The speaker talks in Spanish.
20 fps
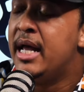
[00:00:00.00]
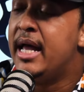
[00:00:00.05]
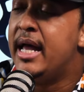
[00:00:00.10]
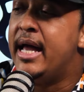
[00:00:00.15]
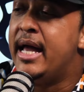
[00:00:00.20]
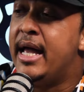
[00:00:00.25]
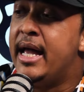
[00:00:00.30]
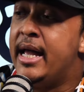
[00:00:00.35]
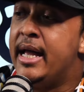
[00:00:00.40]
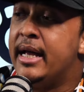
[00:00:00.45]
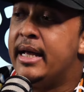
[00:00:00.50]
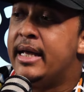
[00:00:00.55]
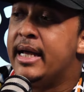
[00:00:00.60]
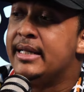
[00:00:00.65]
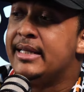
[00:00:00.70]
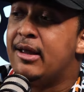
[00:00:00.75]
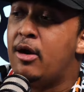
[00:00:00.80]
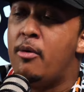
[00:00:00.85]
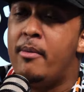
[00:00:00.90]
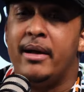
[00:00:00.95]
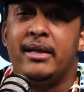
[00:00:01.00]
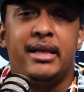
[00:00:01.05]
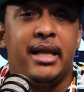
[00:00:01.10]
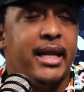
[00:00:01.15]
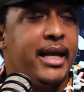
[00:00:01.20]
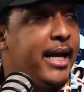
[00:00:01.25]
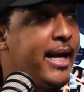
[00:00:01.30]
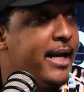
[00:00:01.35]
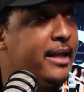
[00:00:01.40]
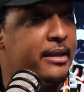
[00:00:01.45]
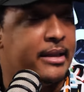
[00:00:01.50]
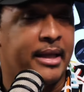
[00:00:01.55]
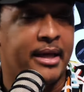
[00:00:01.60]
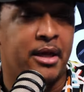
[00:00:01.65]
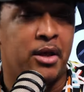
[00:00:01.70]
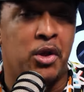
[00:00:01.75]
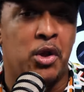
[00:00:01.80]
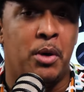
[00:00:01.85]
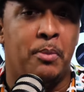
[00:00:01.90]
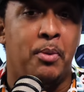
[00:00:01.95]
eh, que hasta los más
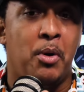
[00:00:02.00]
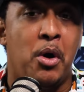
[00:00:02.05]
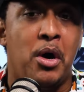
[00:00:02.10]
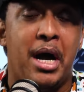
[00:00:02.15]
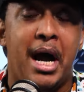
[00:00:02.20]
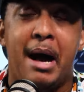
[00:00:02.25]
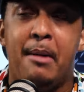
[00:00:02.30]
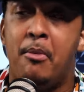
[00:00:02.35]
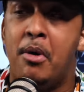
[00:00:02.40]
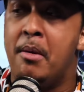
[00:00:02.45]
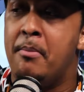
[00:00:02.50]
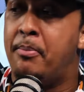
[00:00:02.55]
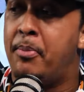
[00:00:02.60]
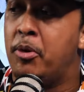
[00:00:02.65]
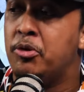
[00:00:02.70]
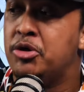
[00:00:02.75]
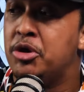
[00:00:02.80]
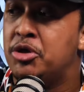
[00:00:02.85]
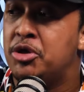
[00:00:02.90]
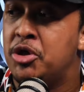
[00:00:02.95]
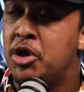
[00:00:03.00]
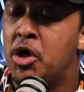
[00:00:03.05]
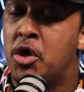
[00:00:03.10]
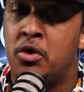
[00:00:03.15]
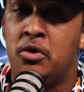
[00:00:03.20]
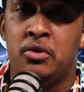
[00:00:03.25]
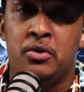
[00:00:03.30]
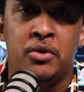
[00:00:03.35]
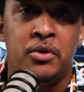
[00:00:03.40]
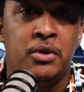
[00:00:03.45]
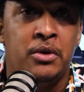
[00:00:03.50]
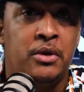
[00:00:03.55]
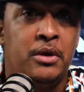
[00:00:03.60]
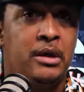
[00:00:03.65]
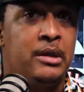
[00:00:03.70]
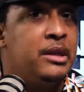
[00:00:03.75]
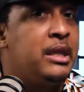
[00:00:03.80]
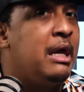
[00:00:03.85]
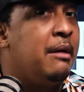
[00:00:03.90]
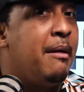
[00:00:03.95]
inteligentes, nos pongamos en posición
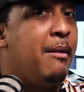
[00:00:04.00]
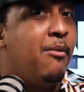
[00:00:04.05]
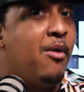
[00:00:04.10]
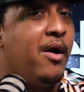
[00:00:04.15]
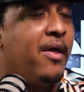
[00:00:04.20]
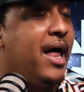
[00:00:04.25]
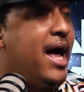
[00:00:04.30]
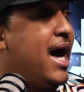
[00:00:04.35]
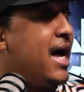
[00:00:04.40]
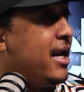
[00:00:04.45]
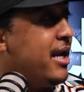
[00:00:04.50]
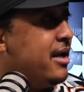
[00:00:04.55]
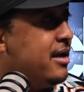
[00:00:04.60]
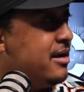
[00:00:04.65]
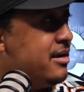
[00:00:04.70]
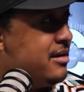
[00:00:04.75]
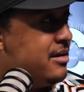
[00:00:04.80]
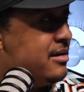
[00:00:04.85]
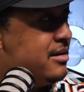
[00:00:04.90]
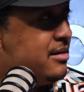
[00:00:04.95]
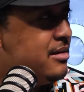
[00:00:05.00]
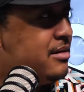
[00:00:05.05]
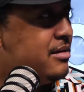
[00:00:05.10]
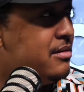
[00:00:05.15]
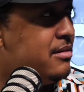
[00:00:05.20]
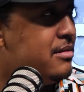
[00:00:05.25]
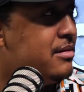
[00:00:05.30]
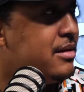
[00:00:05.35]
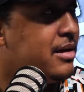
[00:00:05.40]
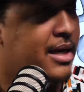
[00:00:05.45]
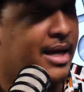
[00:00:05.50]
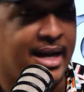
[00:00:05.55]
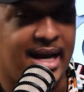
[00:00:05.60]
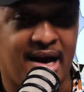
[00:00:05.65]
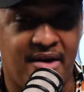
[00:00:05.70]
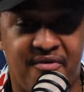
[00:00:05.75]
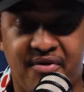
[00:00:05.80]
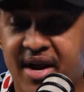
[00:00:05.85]
de vamos a darle. Que la